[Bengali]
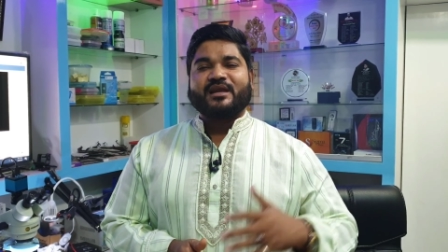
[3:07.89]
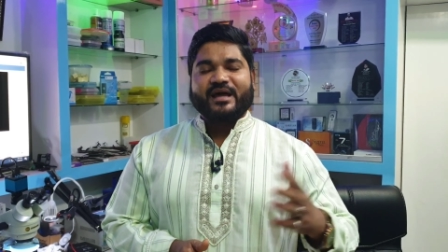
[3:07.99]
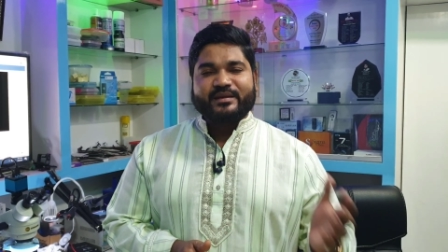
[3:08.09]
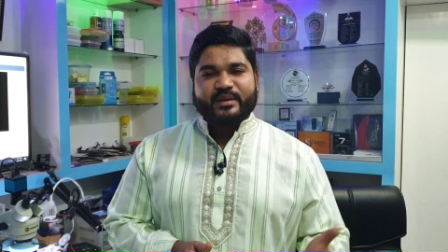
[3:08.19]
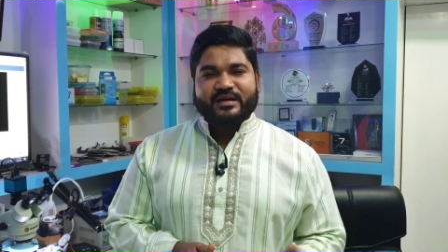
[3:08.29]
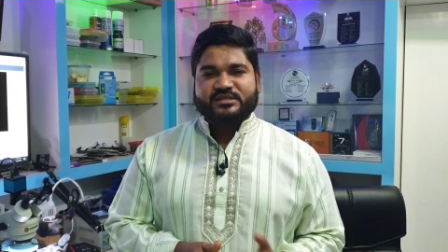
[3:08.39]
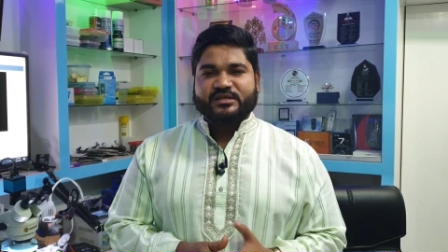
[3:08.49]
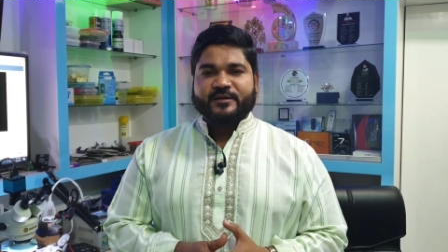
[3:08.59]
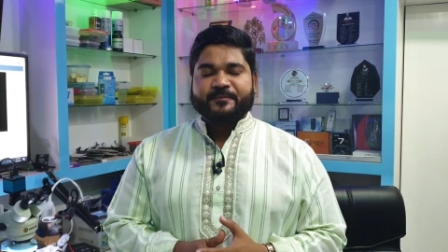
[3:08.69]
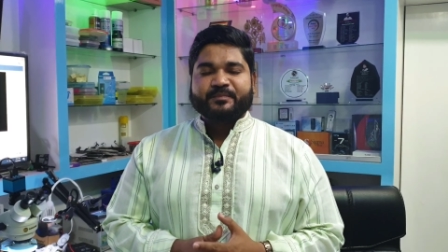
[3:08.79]
লাইভে
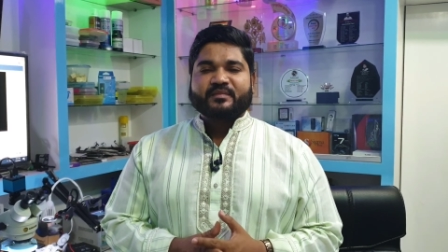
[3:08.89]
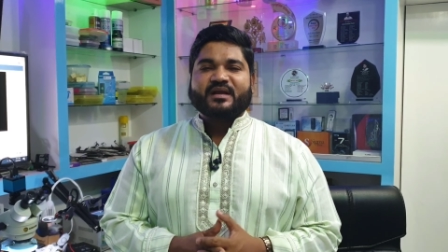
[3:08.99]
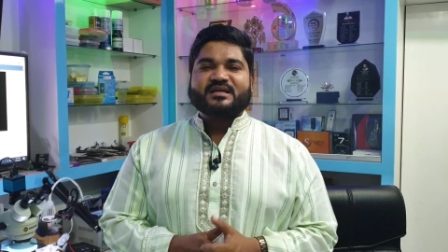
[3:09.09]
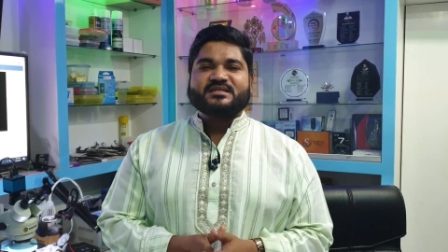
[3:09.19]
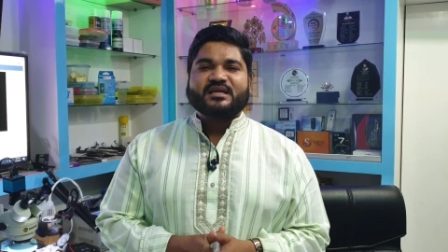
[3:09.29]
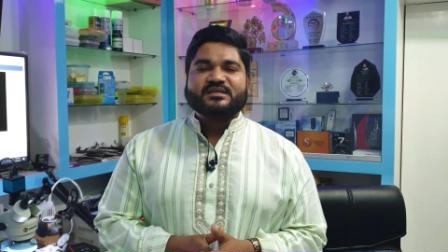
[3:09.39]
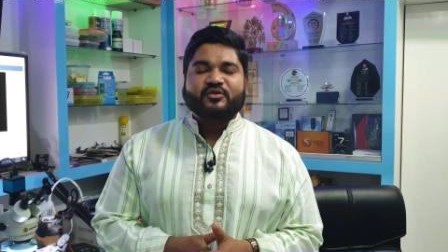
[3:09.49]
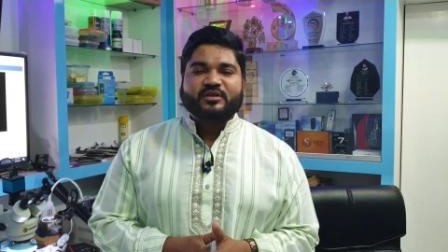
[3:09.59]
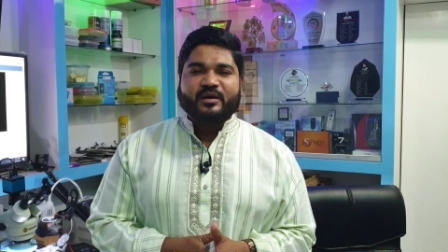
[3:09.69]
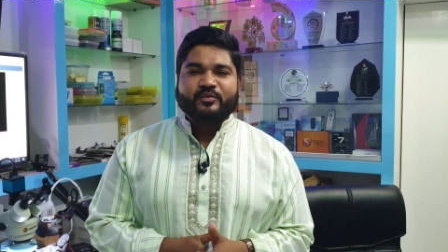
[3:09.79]
আসি আর যারা
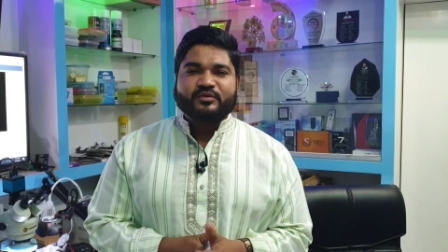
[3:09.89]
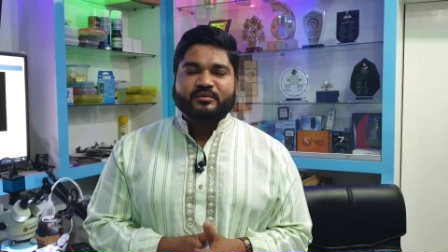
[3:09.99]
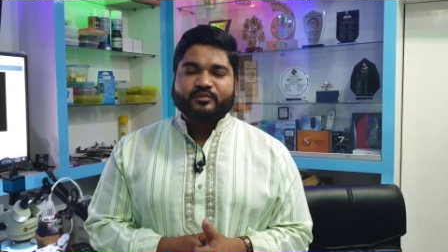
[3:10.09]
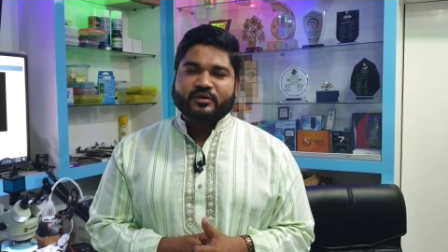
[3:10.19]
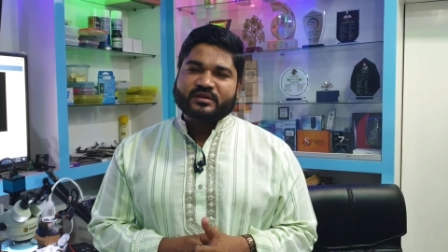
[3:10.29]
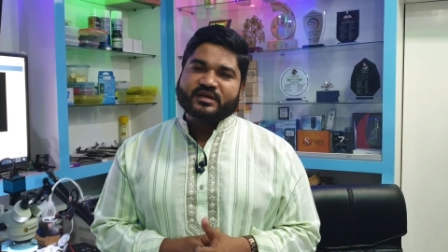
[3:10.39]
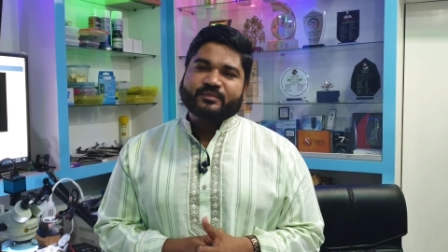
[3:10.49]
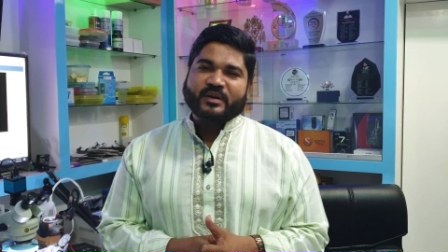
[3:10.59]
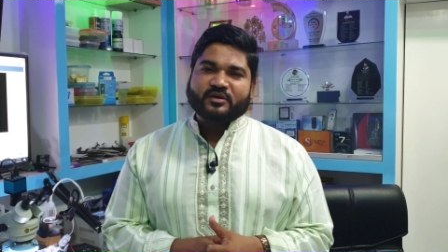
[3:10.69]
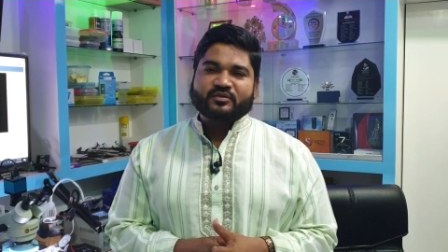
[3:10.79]
কথা বলতে
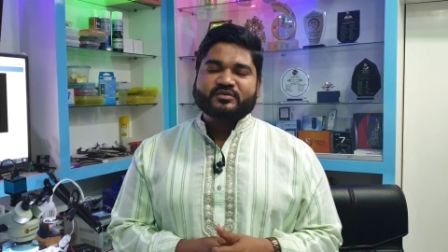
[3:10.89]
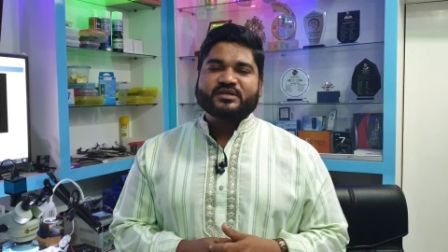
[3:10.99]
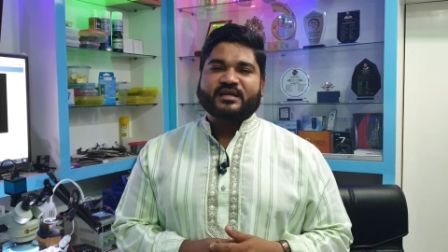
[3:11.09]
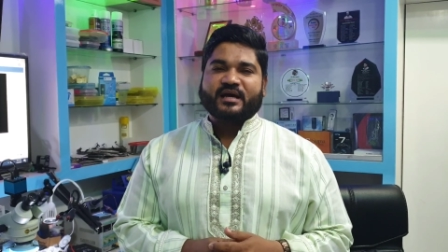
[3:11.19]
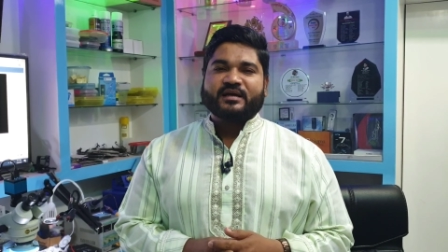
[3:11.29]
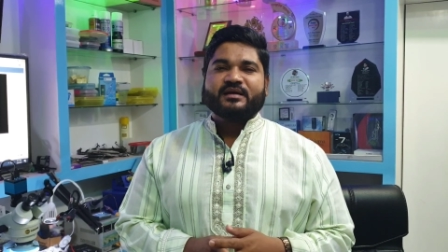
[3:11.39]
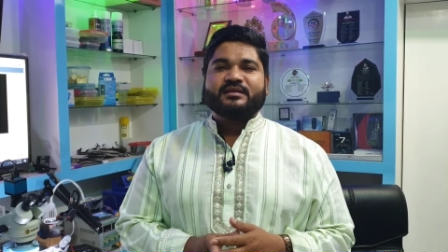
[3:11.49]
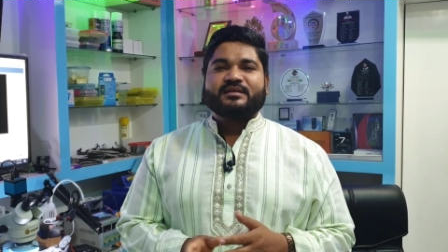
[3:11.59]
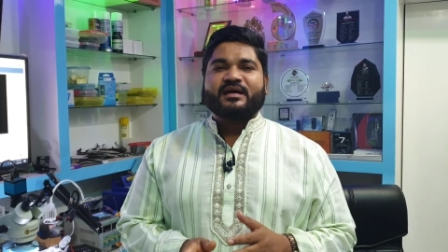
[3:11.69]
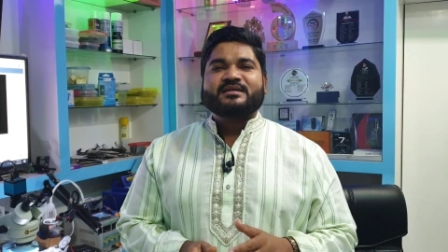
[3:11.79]
পারদর্শী না
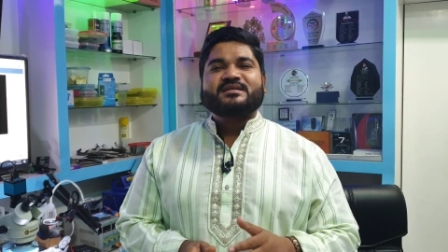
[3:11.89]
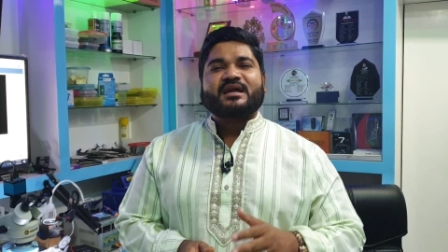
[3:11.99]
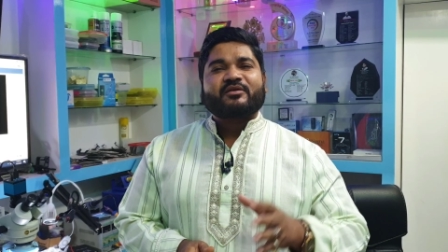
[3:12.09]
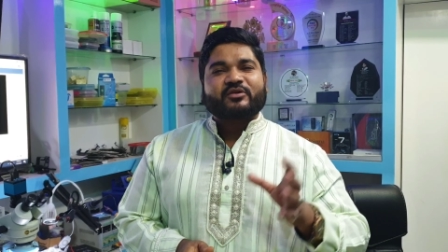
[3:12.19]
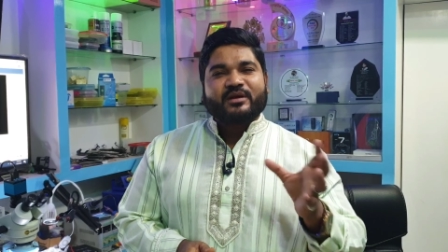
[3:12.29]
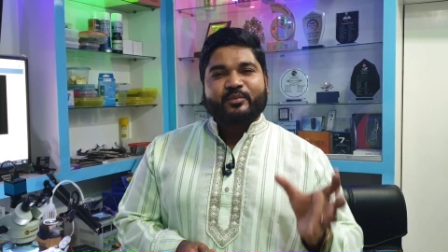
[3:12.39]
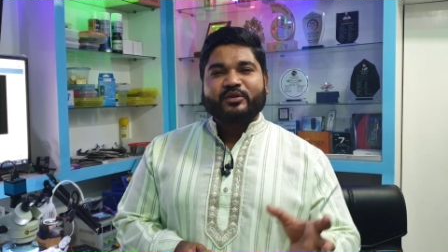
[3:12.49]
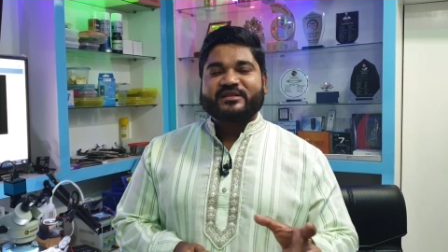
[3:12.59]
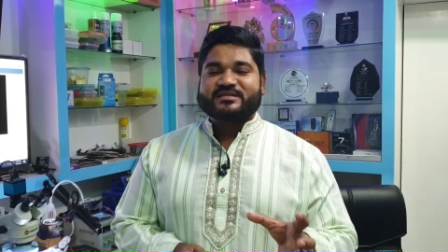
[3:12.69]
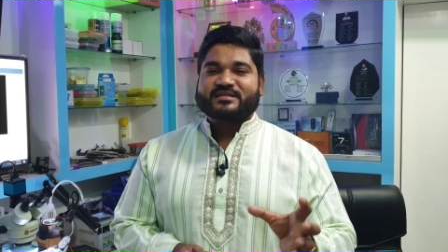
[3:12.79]
তারা যারা কথা
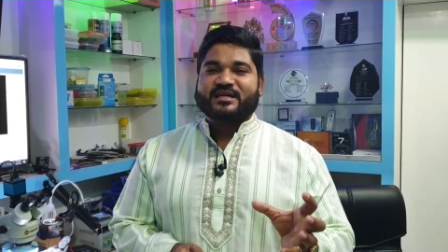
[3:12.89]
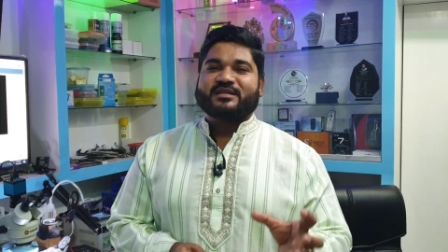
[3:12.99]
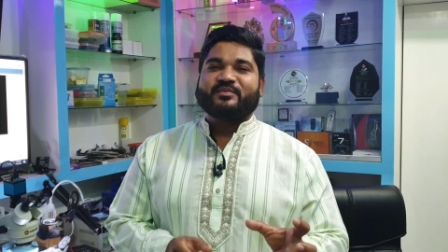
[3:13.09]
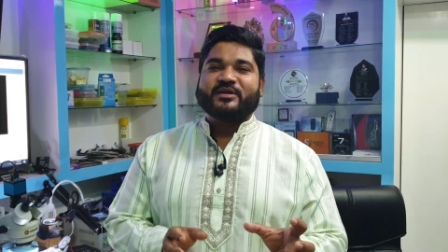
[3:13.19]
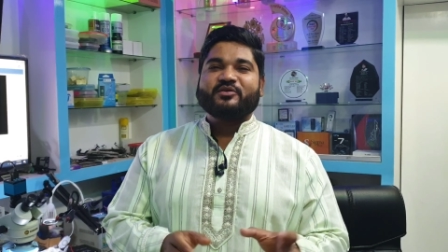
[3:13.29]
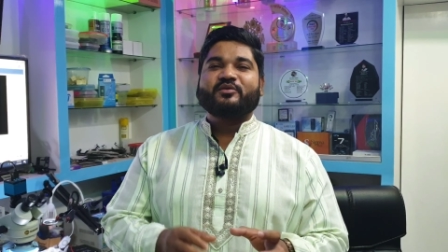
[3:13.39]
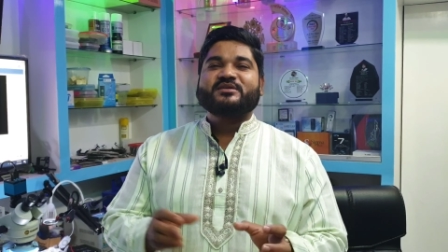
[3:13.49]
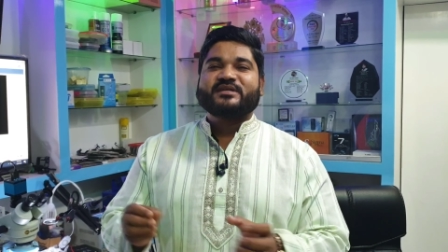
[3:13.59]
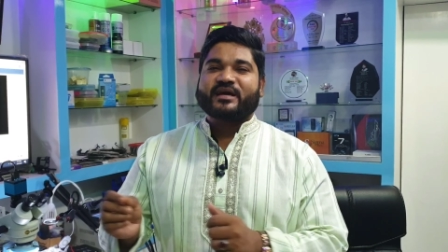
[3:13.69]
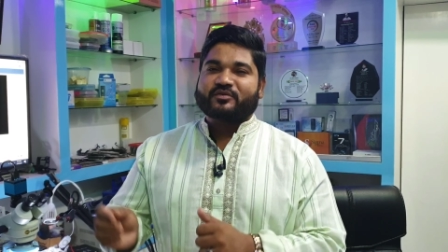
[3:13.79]
বলতেছে তাদের ভিডিওগুলো
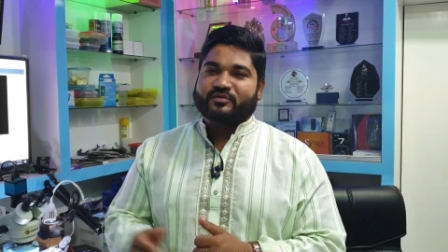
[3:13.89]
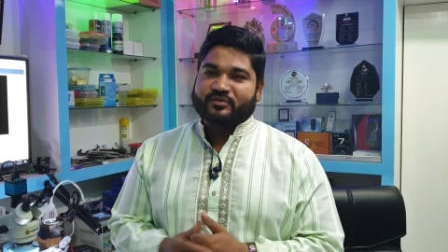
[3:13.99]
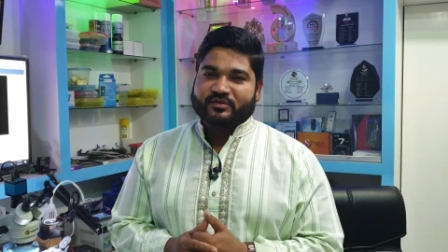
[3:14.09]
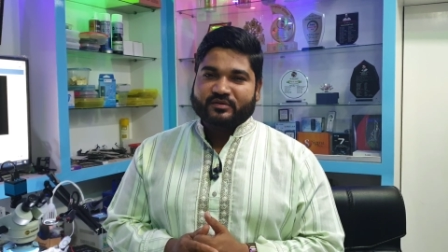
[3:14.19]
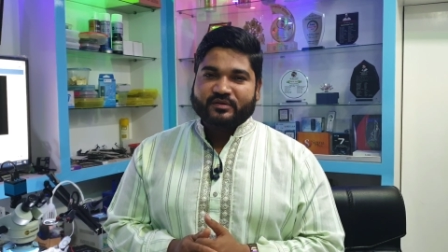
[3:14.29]
শেয়ার করুন